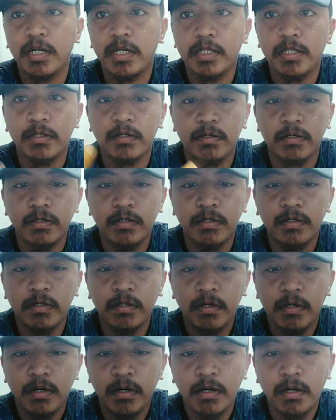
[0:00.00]
ganito
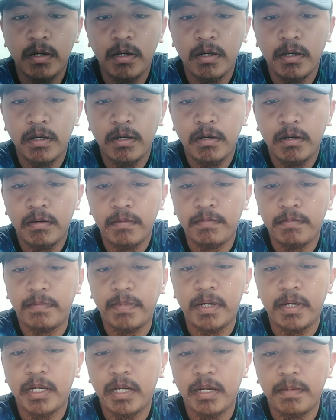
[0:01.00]

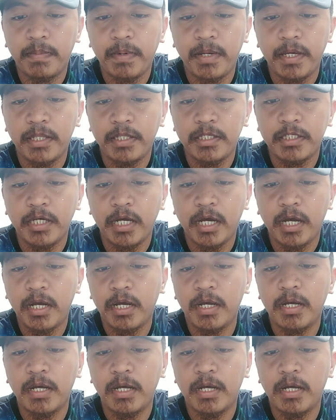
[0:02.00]
para plain siya